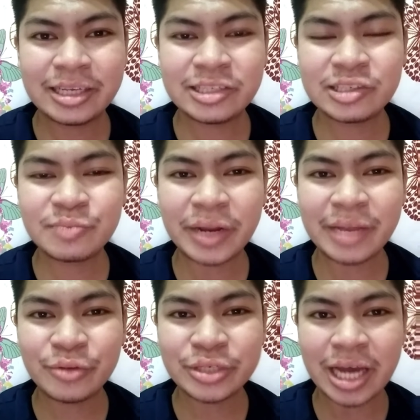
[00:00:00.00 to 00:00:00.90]
isi-spray
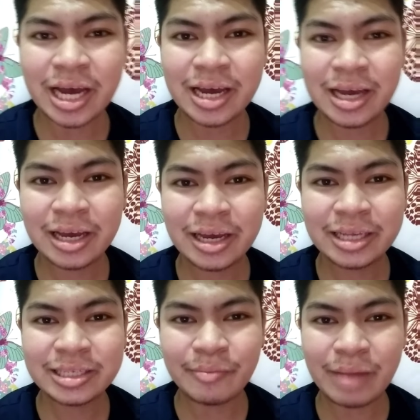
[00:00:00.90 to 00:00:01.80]
mo siya
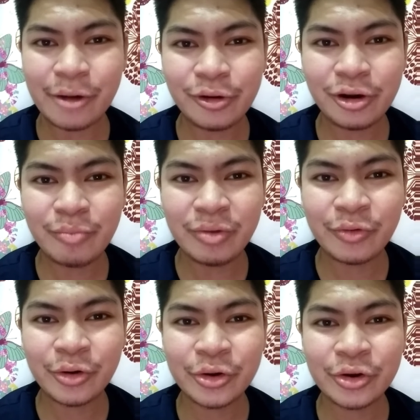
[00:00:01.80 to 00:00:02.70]
sa bowl
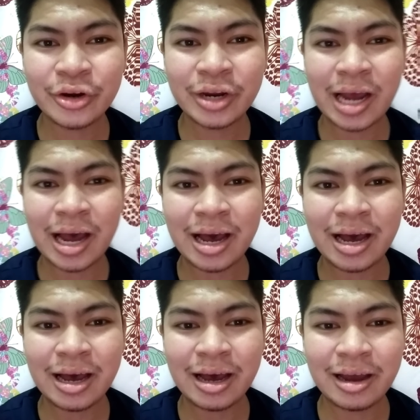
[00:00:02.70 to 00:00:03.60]
before
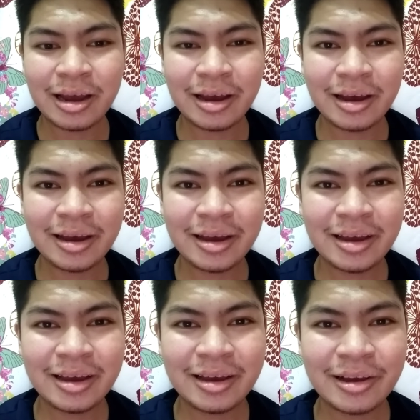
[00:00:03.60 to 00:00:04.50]
ka
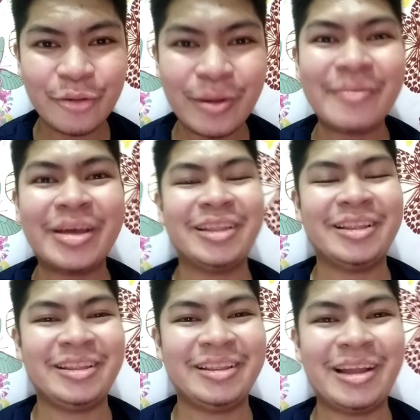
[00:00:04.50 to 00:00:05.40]
gumamit
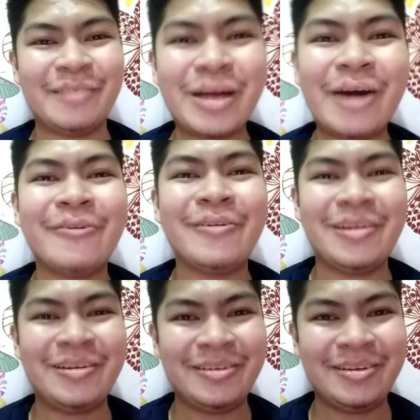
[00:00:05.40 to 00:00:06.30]
ng bowl.
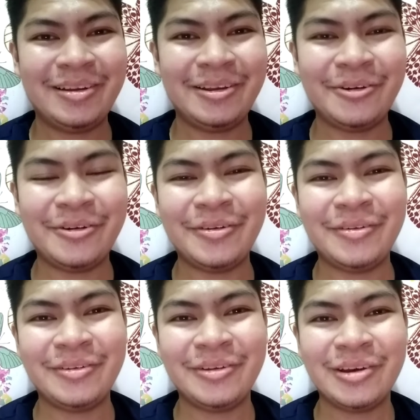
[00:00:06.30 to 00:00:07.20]
Yon.
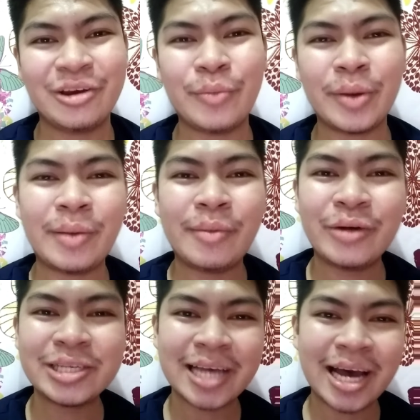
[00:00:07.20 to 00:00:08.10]
Kung
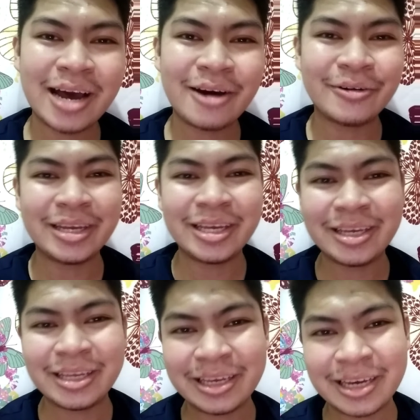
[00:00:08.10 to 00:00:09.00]
magbabawas ka or
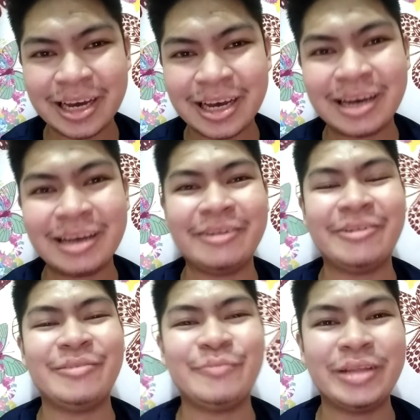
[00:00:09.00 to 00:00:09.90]
iihi ka,
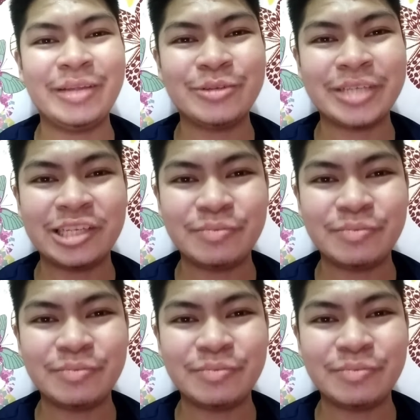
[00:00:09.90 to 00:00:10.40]
yun. Pwede mo siya